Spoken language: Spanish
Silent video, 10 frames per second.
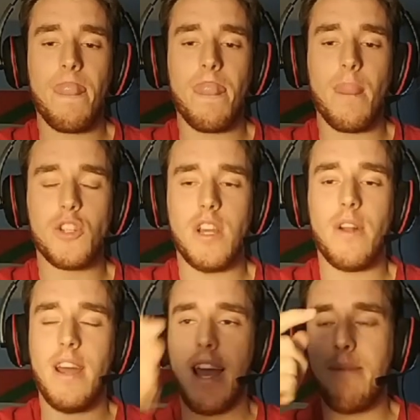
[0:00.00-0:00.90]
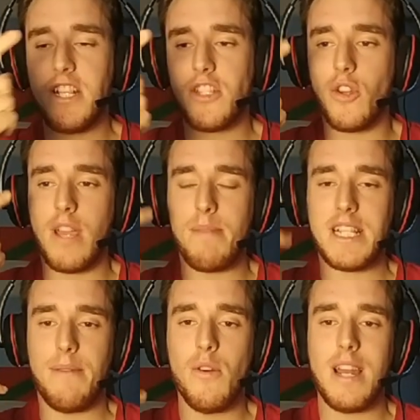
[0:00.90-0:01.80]
O sea, ahora he visto que
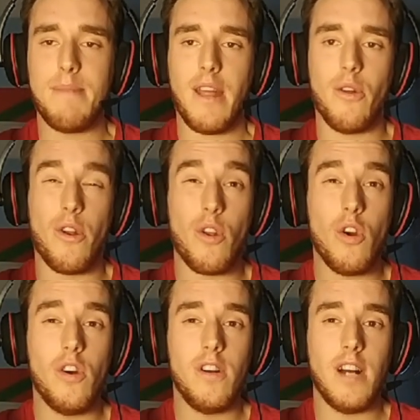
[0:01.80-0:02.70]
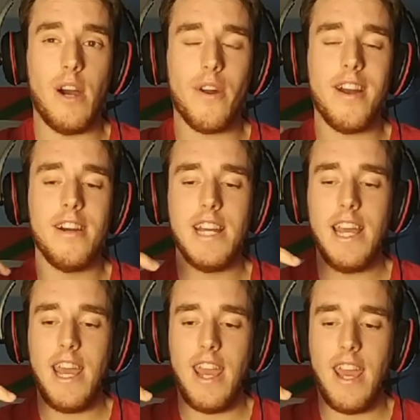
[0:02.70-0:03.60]
pasaba un caparazón rojo, ahora.
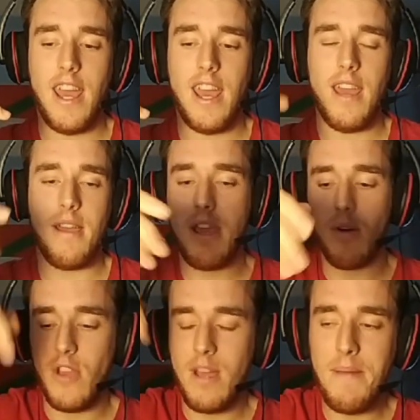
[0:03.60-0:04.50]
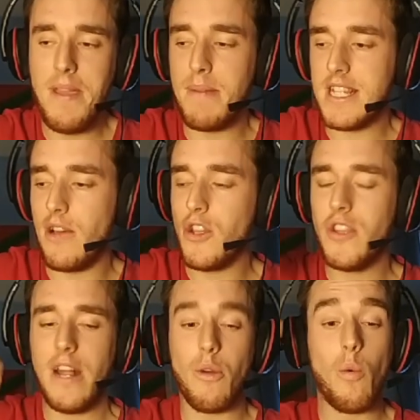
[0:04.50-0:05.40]
Eh, y cuando ya me había pasado, yo he
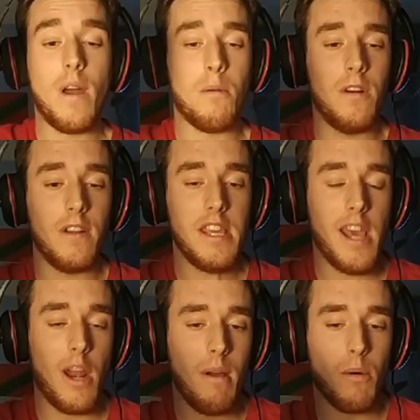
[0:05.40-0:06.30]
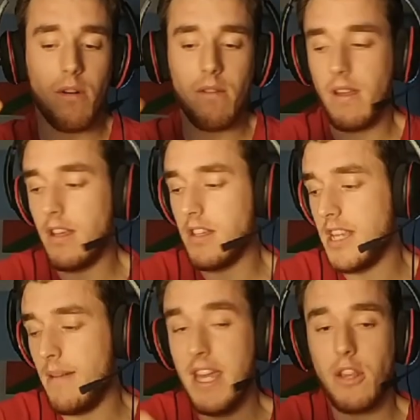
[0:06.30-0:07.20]
tirado un huevo. Y el huevo se
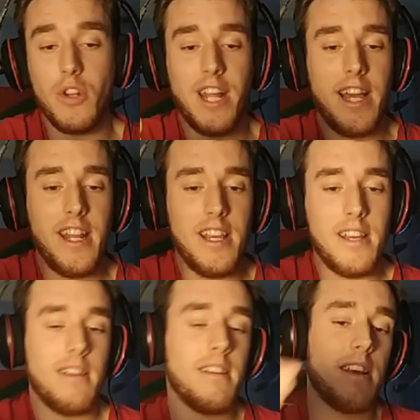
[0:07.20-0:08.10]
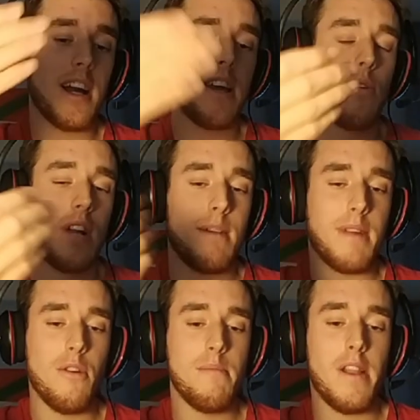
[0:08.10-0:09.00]
ha abierto en el aire, ha caído un
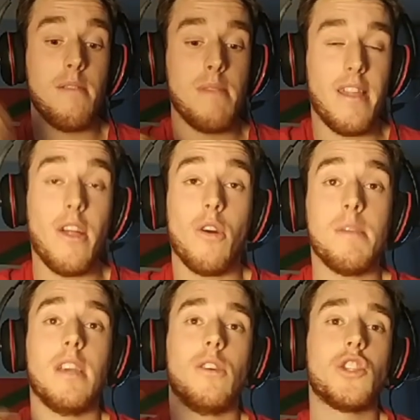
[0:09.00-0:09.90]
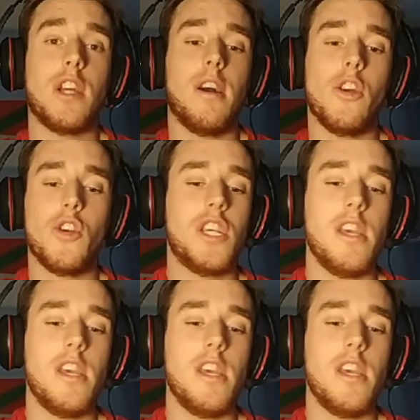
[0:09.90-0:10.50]
caparazón verde y me ha dado a mí. O sea, Yoshi,